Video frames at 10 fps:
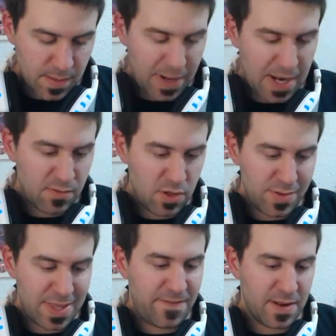Vale, bueno,
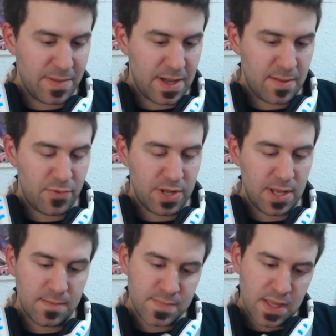y viene firmada por
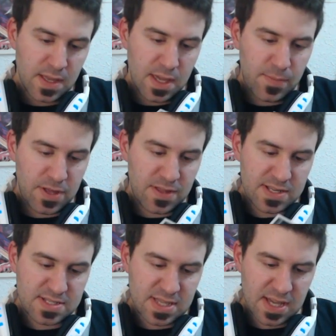él. Y por
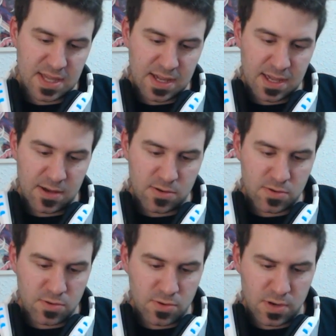detrás está Takeo
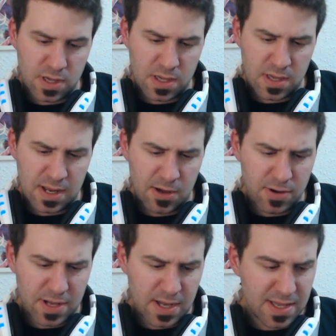
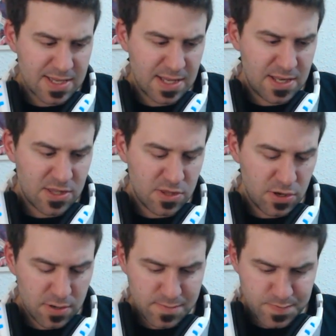Kujiraoka, que es el
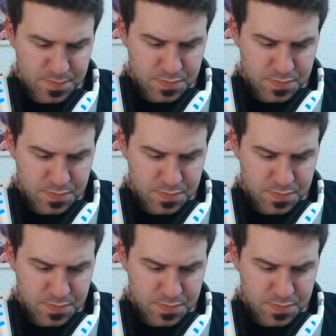director